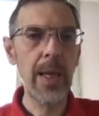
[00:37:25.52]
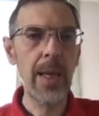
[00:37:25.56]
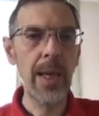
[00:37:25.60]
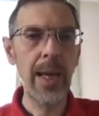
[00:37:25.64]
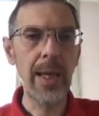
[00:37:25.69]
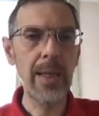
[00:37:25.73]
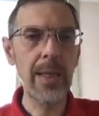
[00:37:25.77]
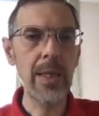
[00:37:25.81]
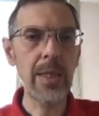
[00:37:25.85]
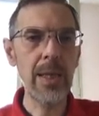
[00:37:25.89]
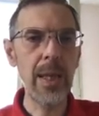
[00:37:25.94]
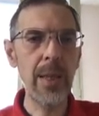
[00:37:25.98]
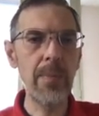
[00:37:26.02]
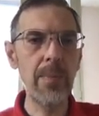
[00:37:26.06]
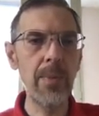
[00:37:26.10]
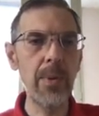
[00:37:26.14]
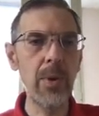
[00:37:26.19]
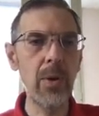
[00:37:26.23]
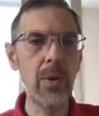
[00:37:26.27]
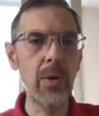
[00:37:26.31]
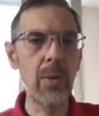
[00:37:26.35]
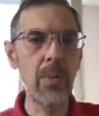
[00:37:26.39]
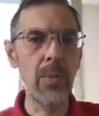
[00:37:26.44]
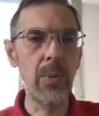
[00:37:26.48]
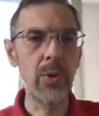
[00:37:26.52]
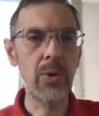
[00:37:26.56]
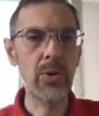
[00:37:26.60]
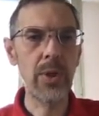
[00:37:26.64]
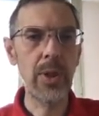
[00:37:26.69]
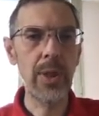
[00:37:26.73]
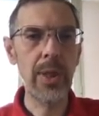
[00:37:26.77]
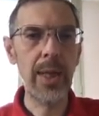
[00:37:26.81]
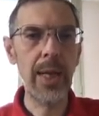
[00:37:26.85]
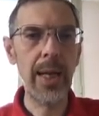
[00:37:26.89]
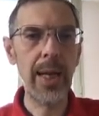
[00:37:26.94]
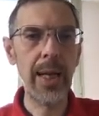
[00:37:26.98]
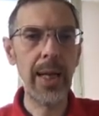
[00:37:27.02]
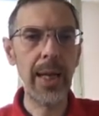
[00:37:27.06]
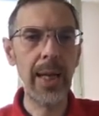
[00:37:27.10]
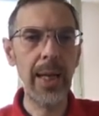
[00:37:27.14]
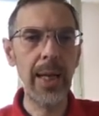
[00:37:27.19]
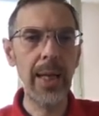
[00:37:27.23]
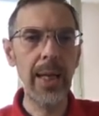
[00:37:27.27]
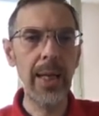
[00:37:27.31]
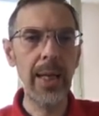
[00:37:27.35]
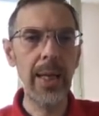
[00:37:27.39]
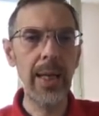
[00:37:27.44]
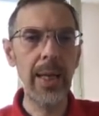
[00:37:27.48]
Ad esempio io posso
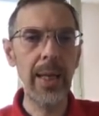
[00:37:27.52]
andare,